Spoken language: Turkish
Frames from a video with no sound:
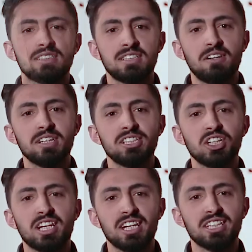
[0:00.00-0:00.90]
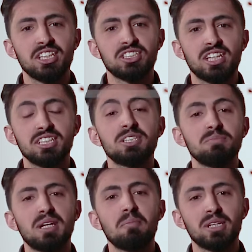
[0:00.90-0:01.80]
Sınava girecek arkadaşlara
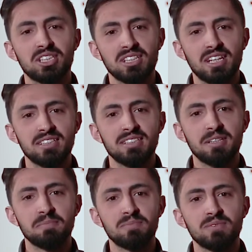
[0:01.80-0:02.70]
şimdiden başarılar dilerim.